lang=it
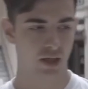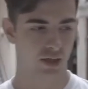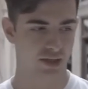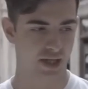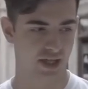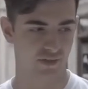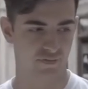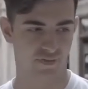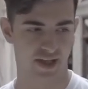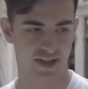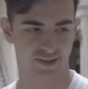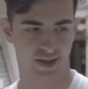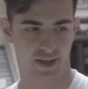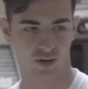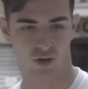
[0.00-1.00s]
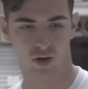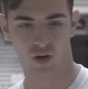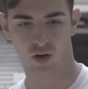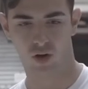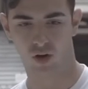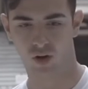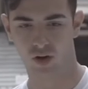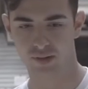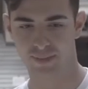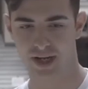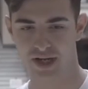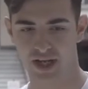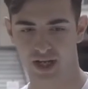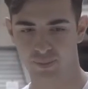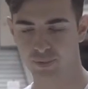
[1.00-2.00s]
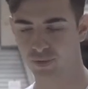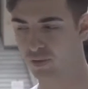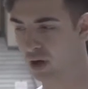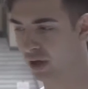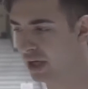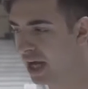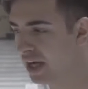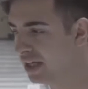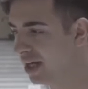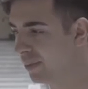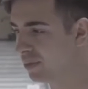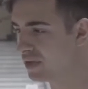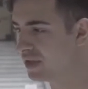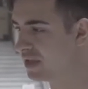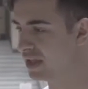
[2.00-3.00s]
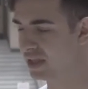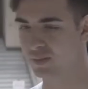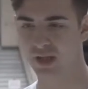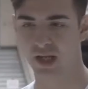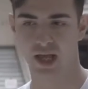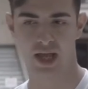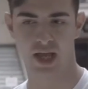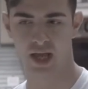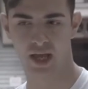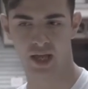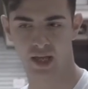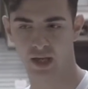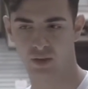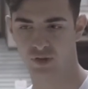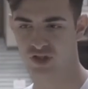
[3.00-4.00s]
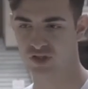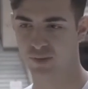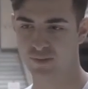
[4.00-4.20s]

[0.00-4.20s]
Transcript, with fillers: che riflettano in maniera più organica possibile questo